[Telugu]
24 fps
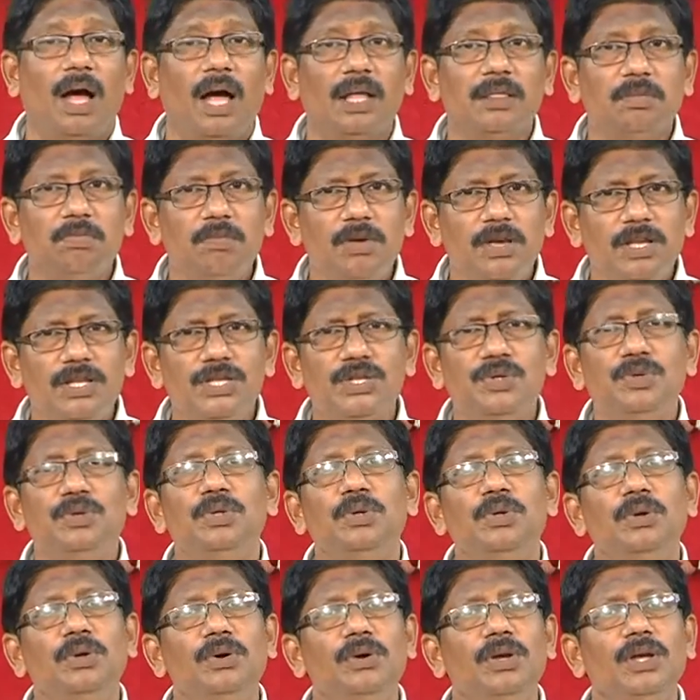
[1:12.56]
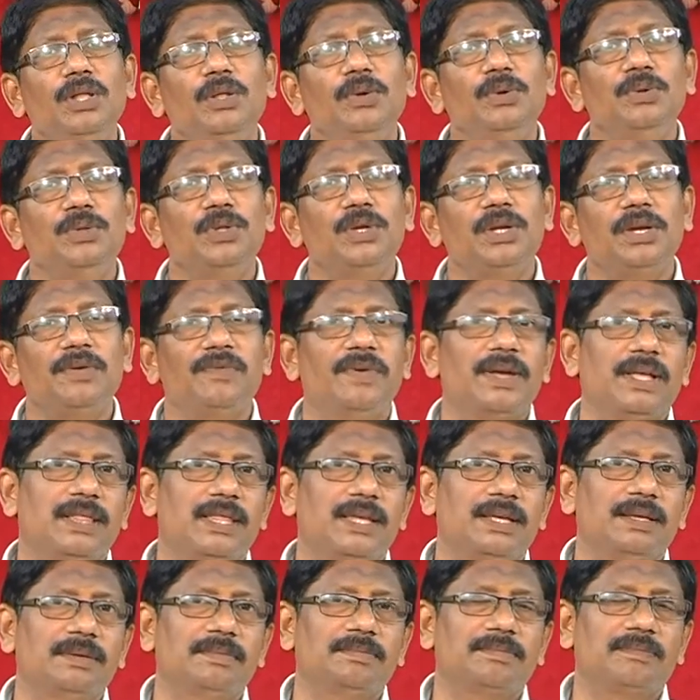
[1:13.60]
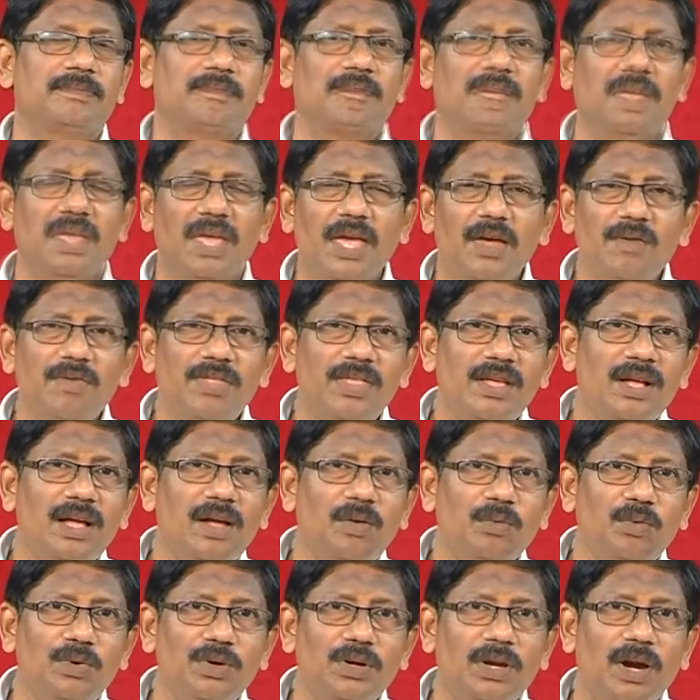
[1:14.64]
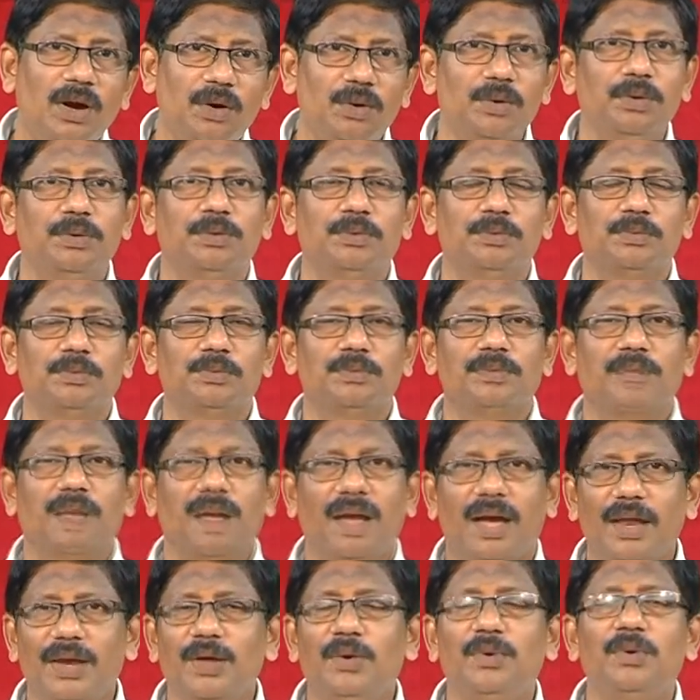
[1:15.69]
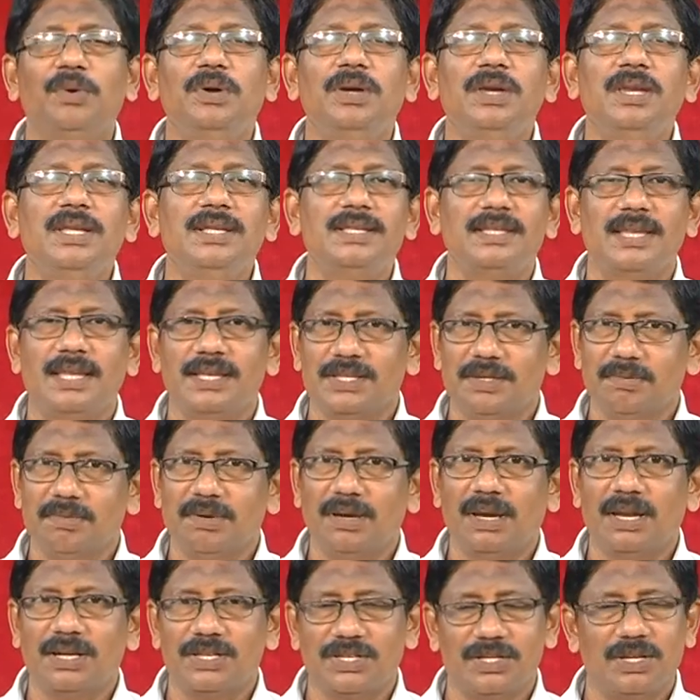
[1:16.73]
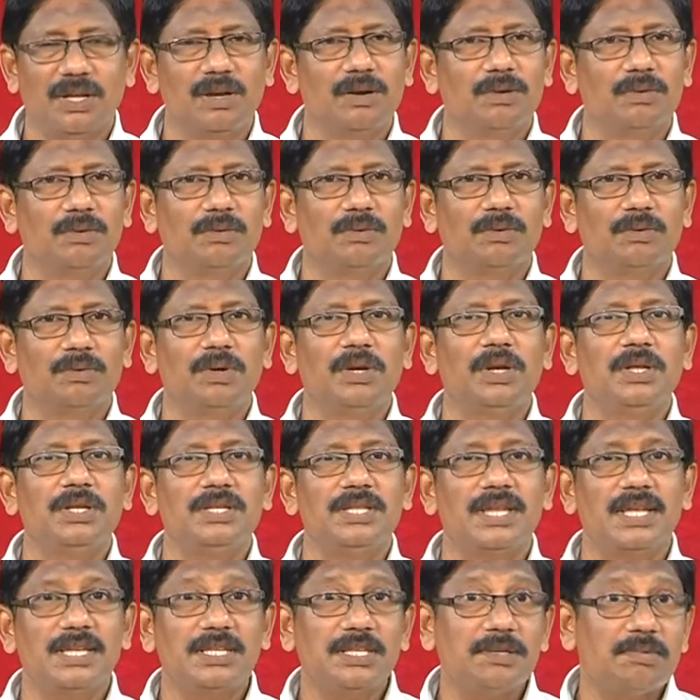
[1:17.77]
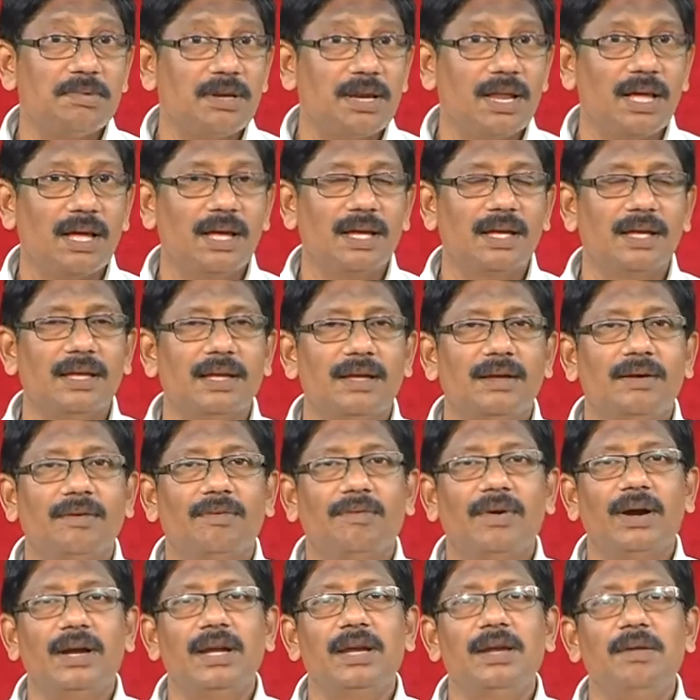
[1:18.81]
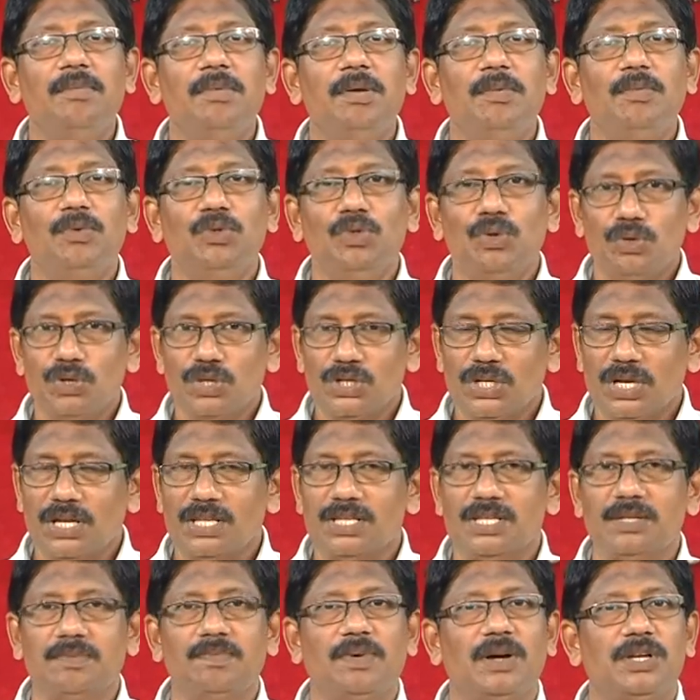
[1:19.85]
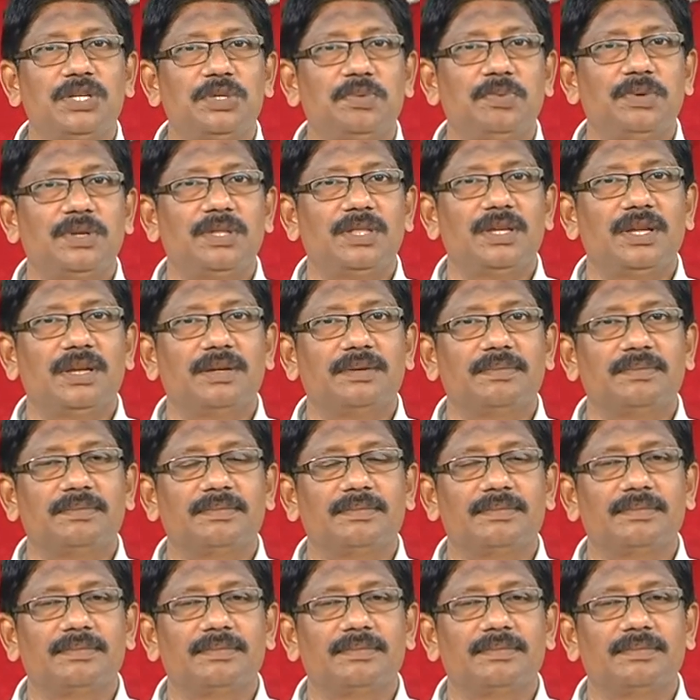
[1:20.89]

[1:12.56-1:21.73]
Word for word: ఆత్మీయ జీవితంలో ఎదుగుతున్న వ్యక్తి ఏ విధంగా ఉంటాడు అని కొన్ని శ్రేష్టమైన లక్షణాలు కొన్ని శ్రేష్టమైన వాటిని మీ ముందు ఉంచాలని చెప్పి ఆశపడుతున్నాను